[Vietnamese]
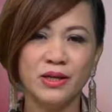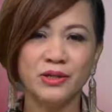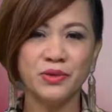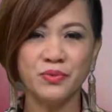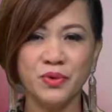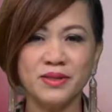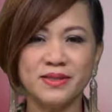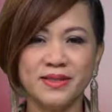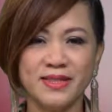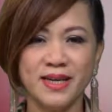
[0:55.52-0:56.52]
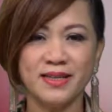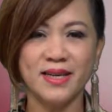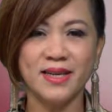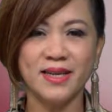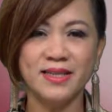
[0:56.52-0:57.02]
Trung Quốc thừa nhận
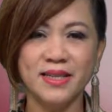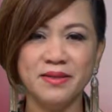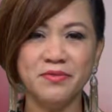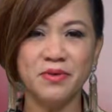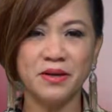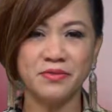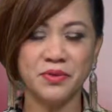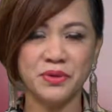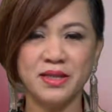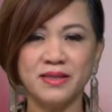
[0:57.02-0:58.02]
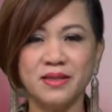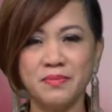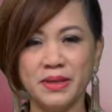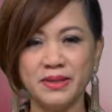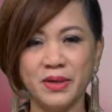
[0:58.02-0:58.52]
là đưa lính vào vũ khí phía
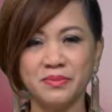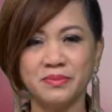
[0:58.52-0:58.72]
Biển Đông.